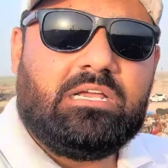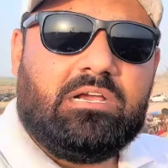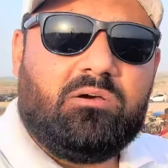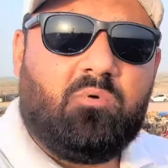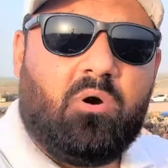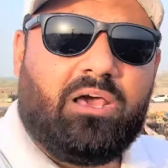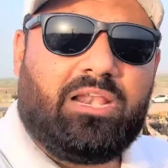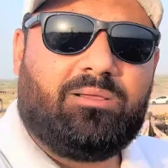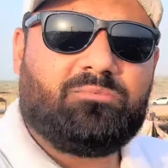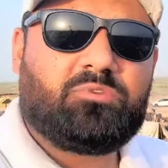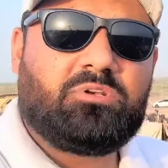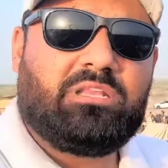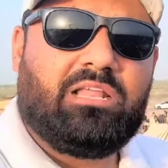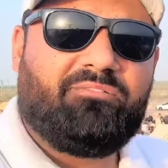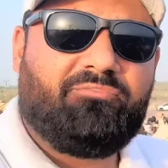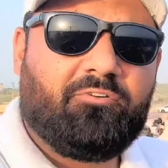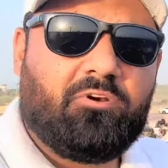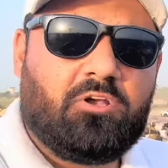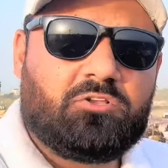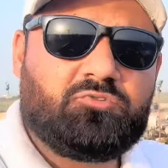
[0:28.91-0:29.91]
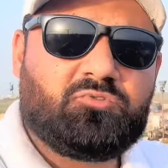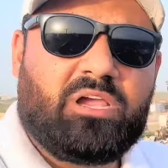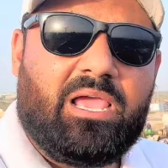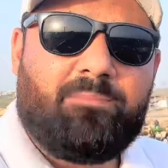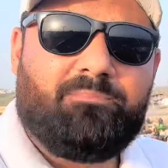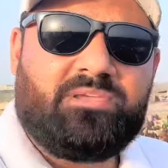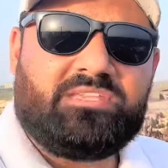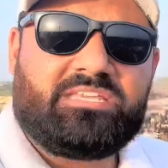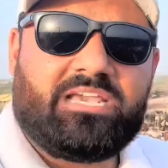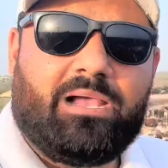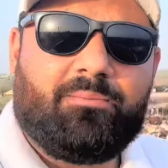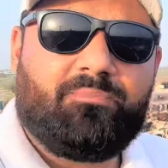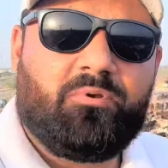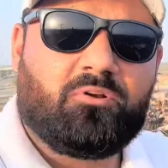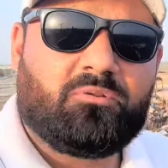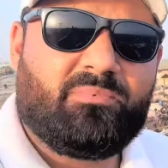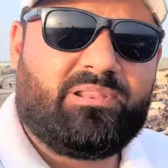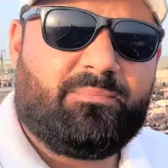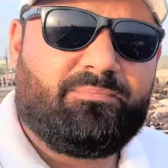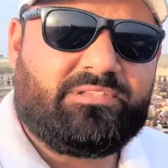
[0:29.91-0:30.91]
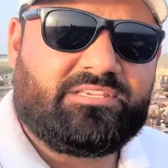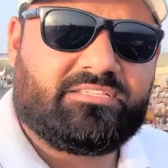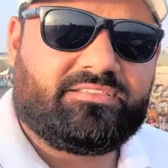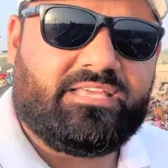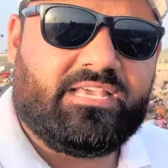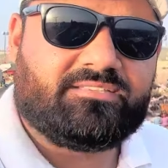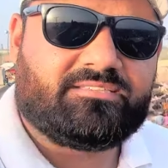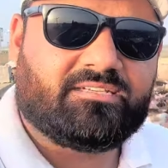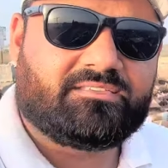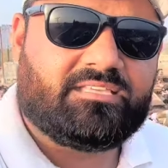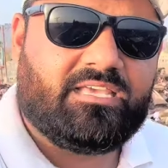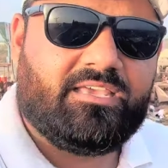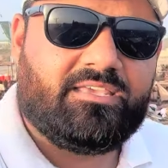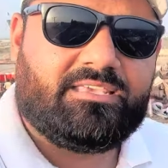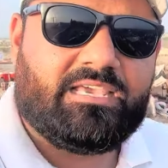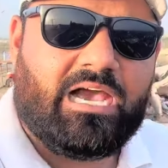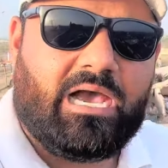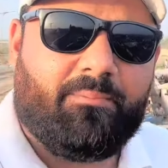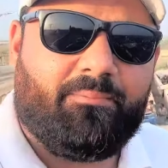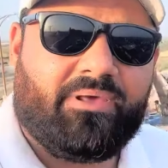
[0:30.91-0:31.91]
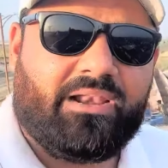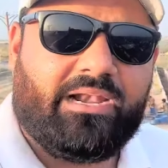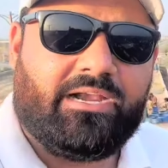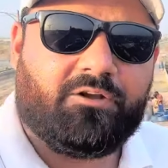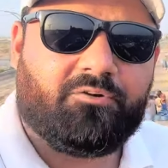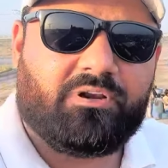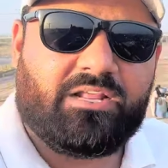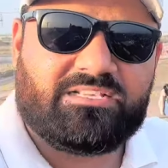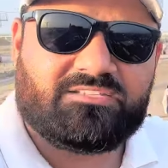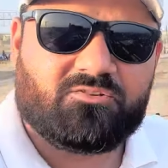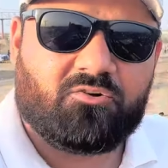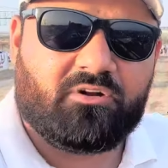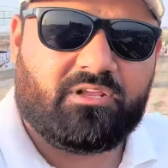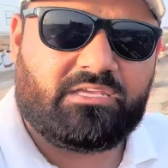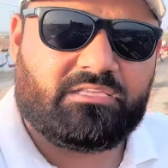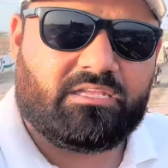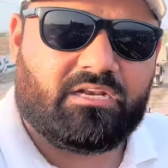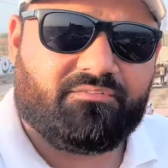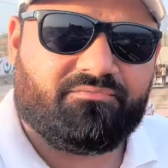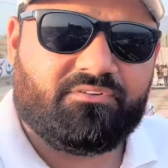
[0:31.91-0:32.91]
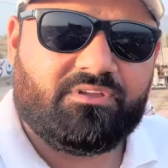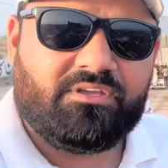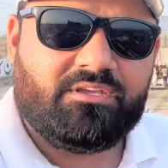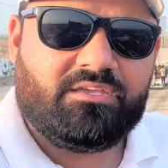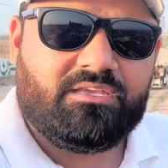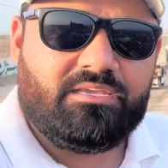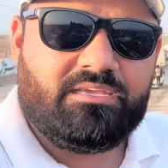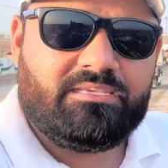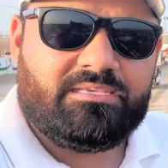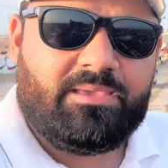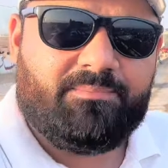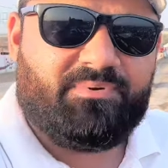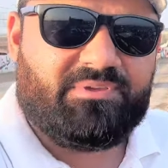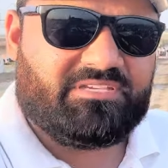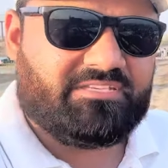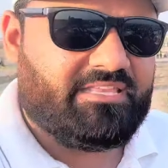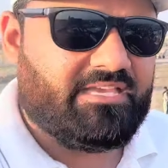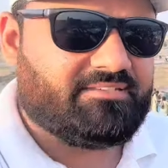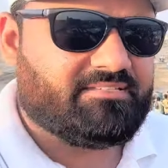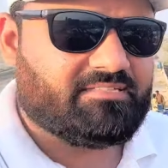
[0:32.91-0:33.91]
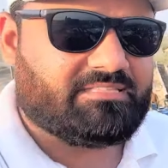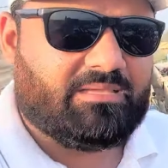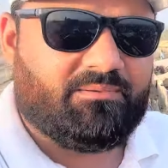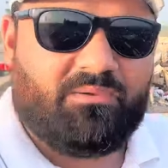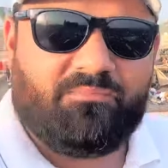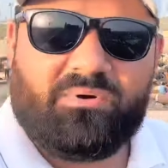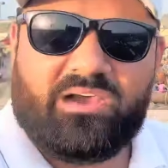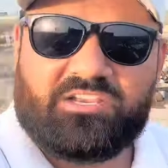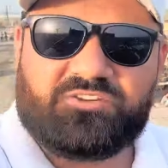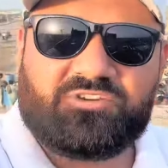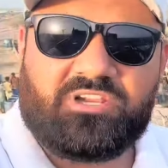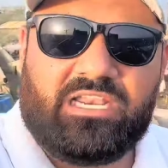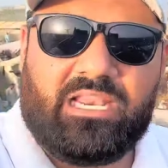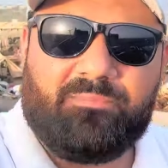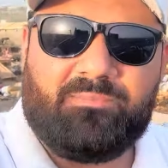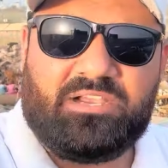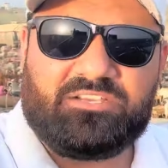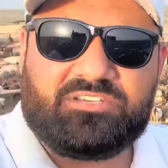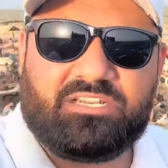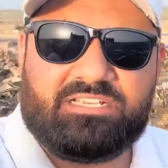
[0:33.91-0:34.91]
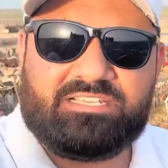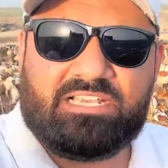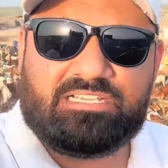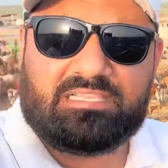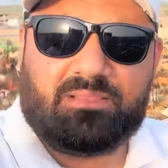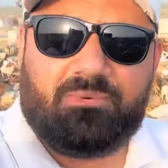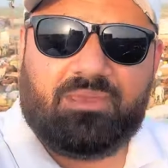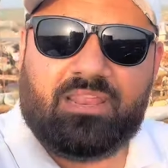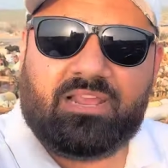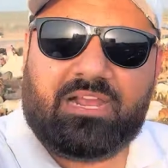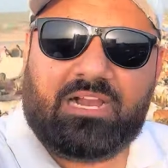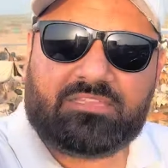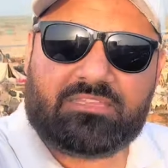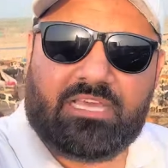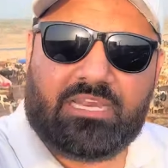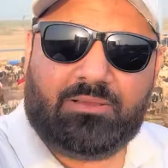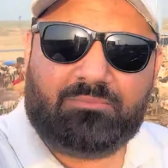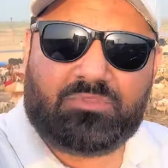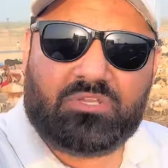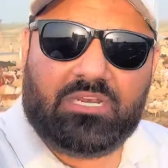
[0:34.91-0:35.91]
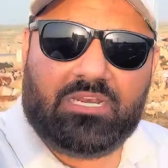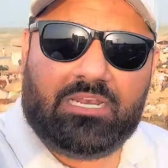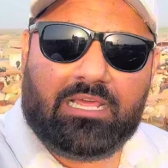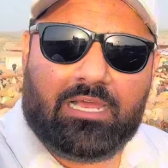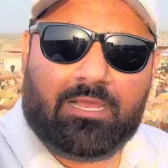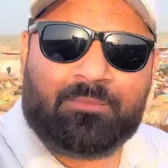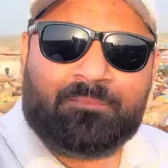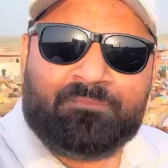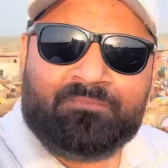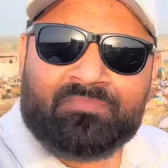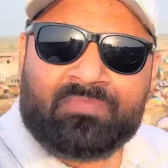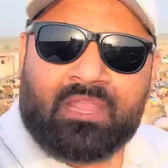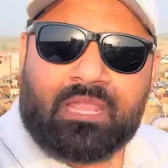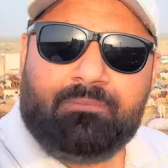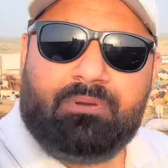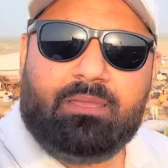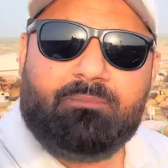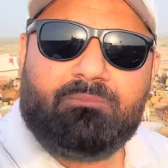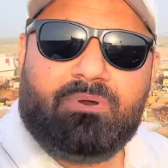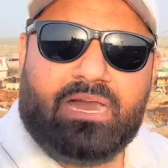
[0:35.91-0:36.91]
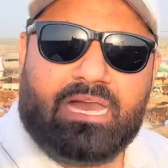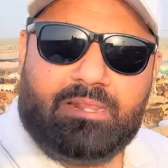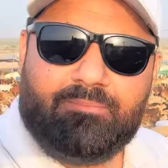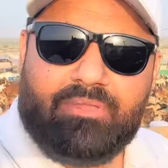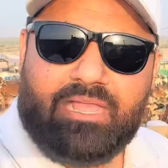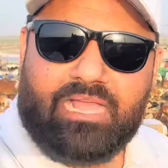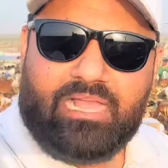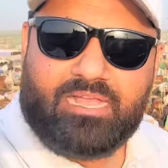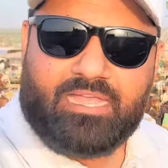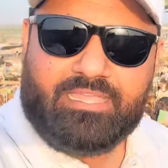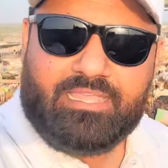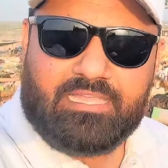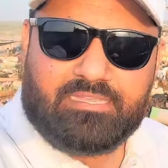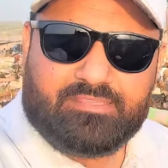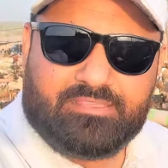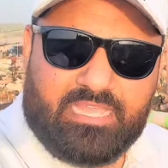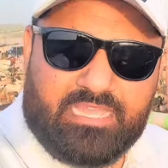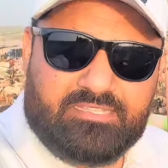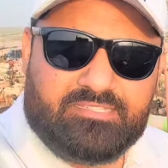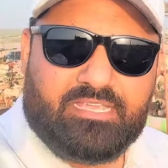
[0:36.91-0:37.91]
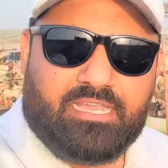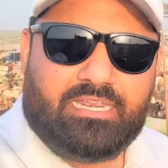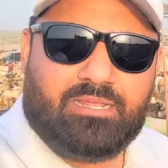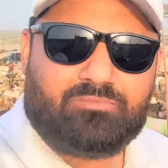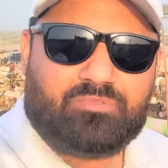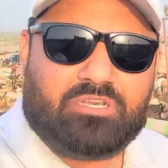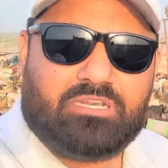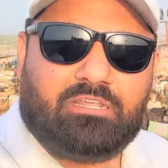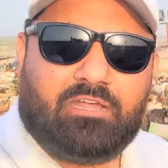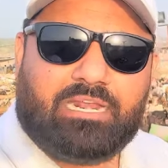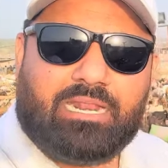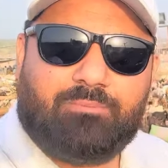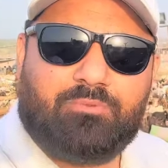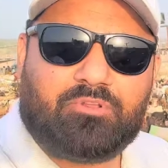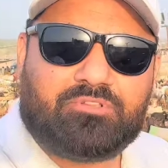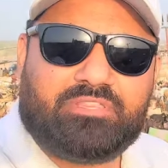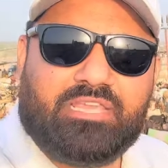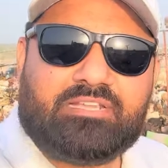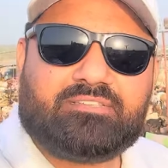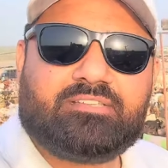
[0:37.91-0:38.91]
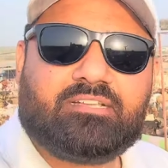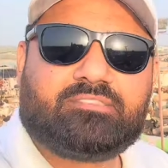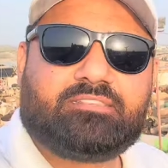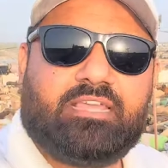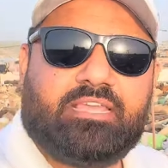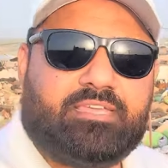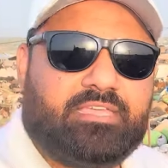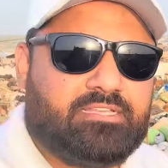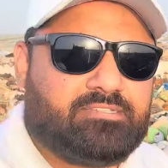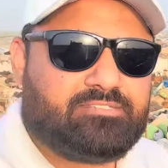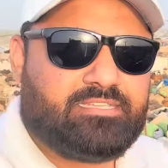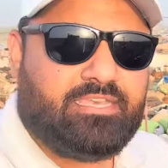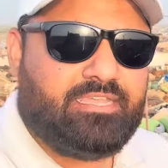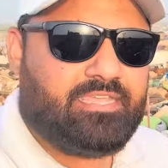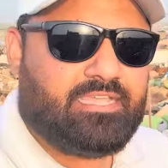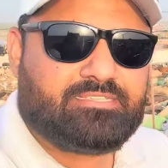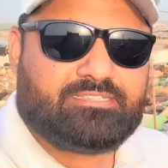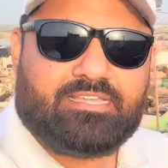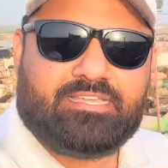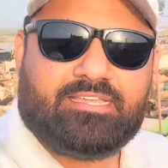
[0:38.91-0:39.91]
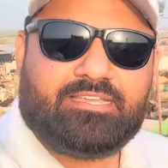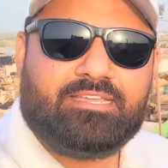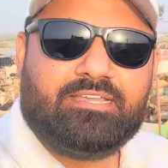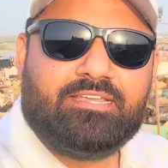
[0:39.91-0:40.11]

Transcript: वो अलहमदिल्ला फुल हो चुका है पीछे आप लोग मेरे पीछे देख सकते हैं यहाँ पर एंड हो रहा है इस रोड की तरफ ये पीछे देख सकते हैं माशाला माशाला जैसा मैंने कहा था अलहमदिल्ला कि भाई माल में आ गई है तेजी अलहमदिल्ला और आप लोग देख सकते हैं किस तरीके से